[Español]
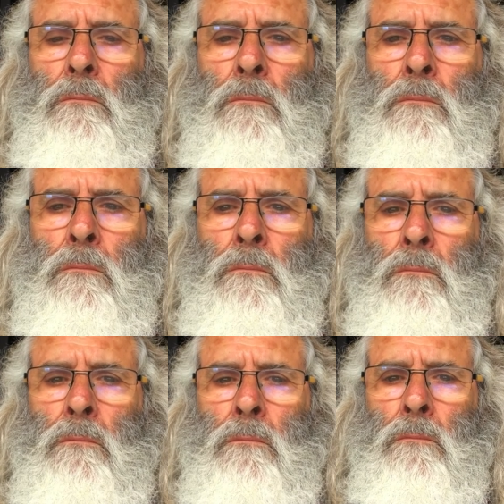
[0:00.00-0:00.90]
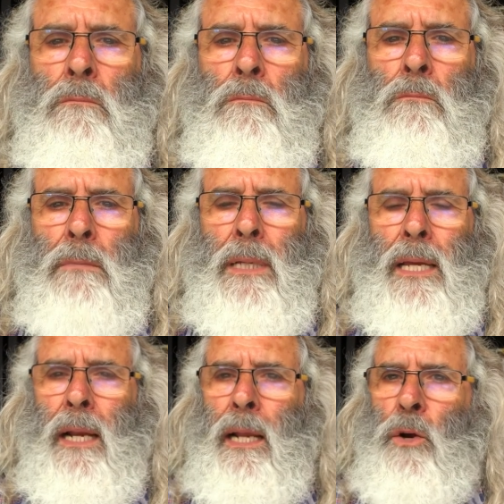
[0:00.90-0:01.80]
mm,
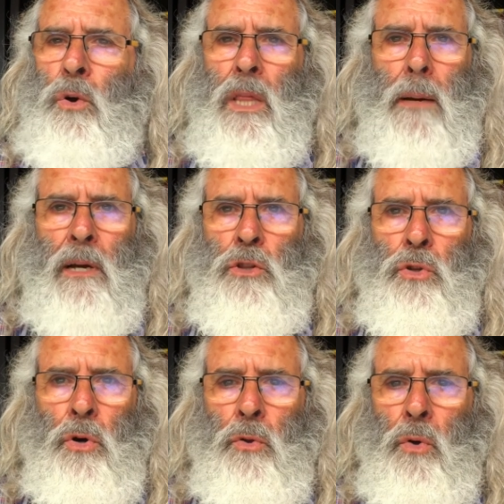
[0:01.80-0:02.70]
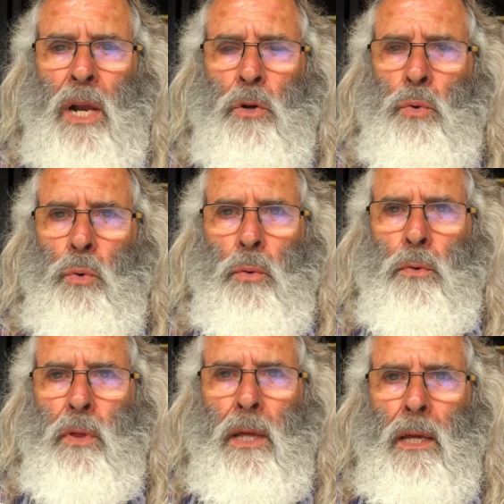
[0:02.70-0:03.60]
y recordaba todo al
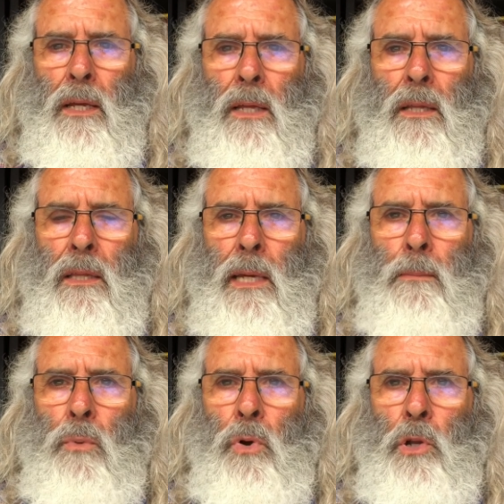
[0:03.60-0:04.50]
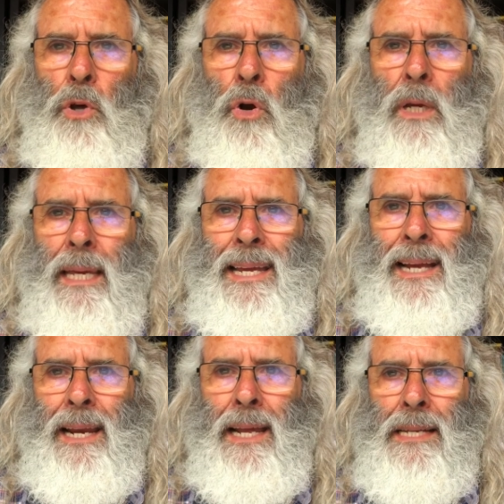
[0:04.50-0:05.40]
cruce de bulldog
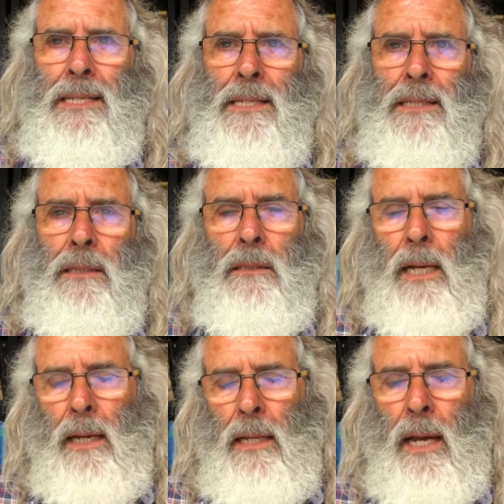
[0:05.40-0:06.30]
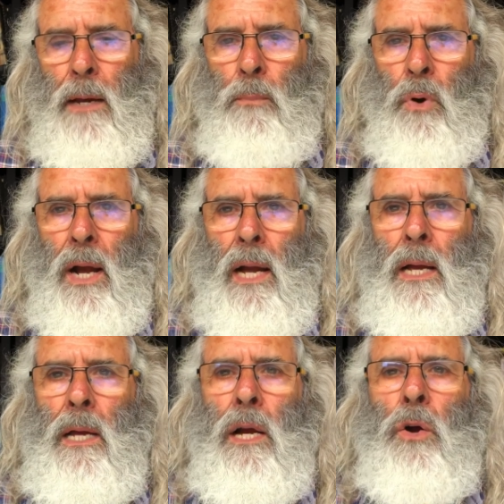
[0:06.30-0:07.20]
inglés de aquella
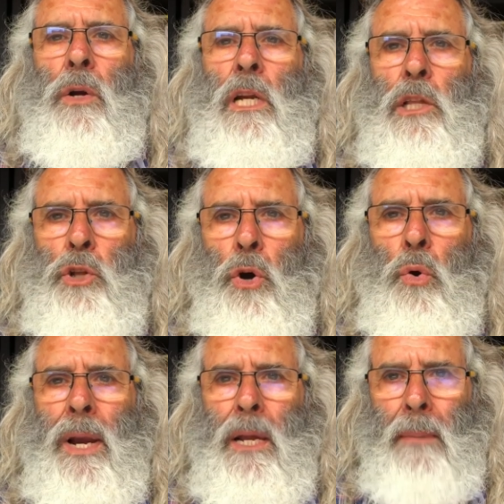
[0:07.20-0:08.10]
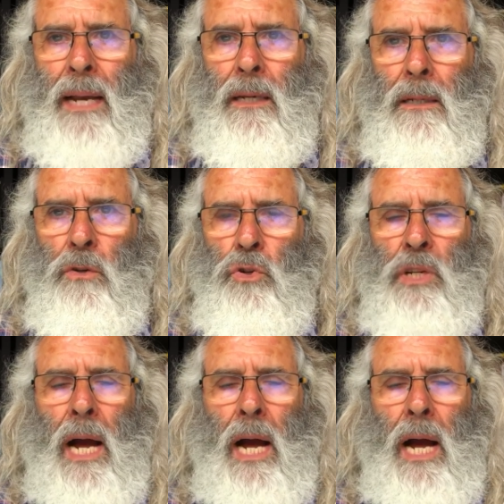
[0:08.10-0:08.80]
época con el dogo alemán, o